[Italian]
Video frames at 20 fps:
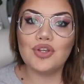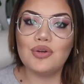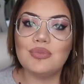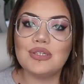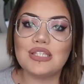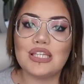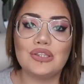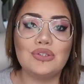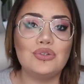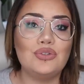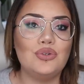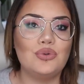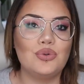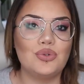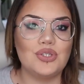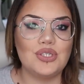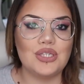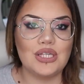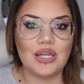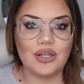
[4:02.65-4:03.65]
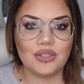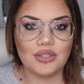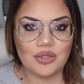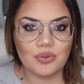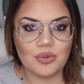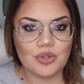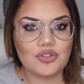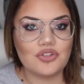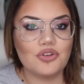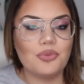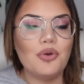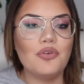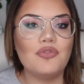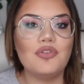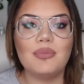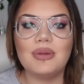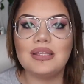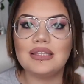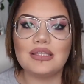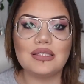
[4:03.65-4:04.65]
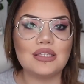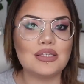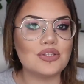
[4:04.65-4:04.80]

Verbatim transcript: io mi sento di consigliarti questo Poi ovviamente